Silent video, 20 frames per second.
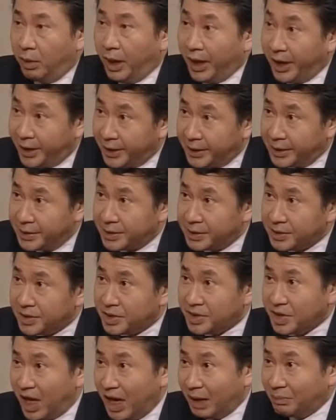Nè,
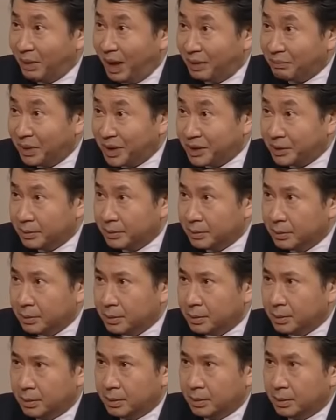30.000
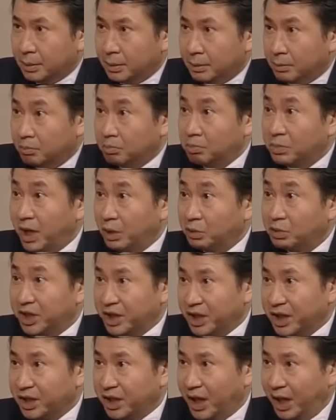đâu có
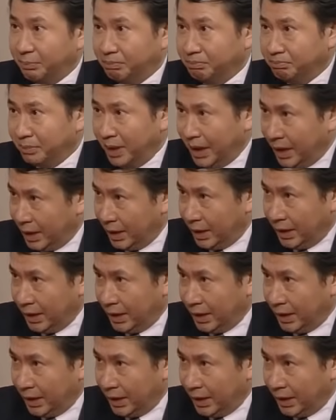đủ bù lỗ.